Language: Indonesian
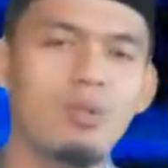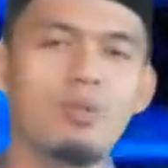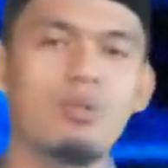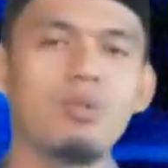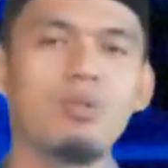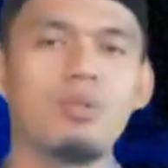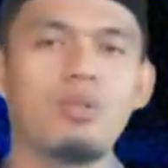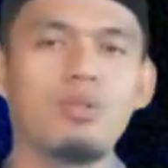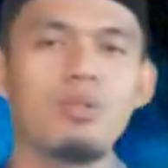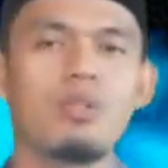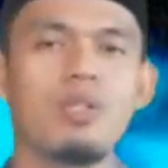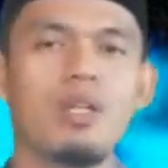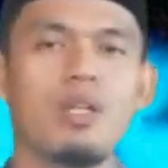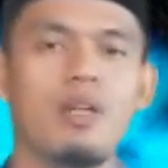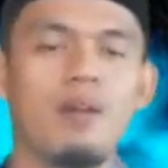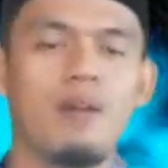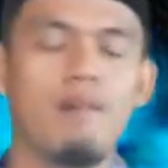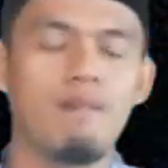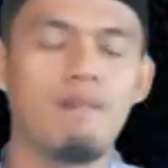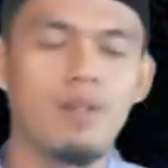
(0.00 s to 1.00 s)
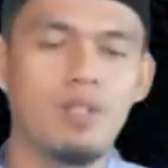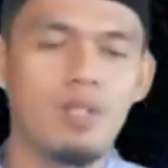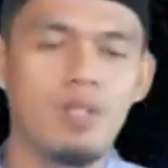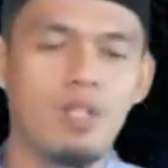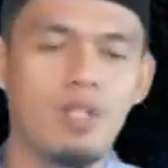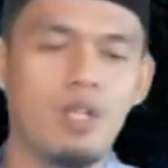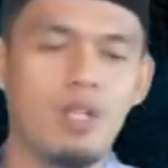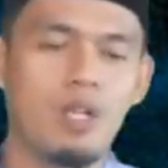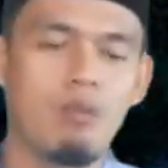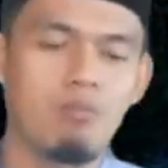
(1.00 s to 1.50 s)
khusus,
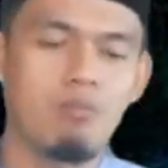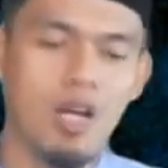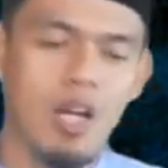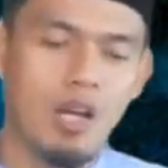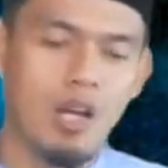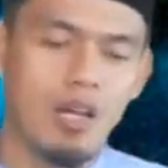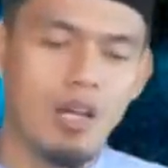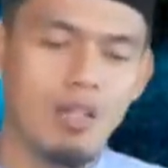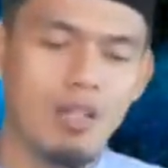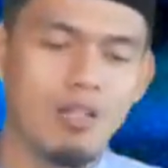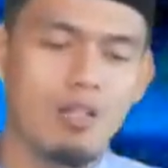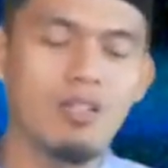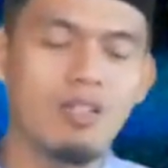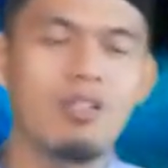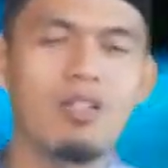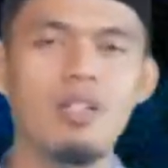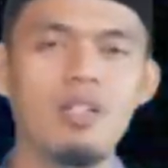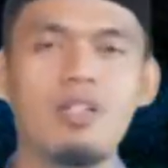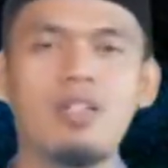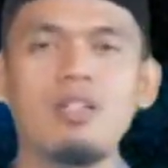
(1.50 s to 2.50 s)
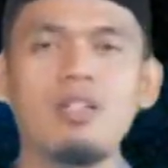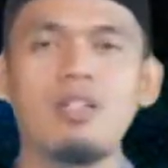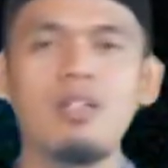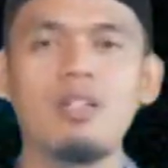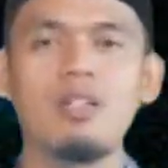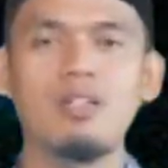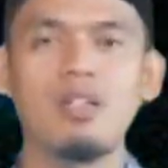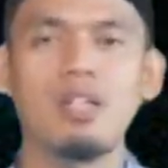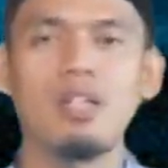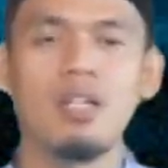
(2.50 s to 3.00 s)
zikir menarik
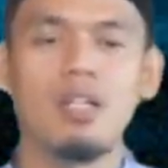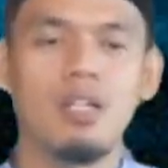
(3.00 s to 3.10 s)
rezeki,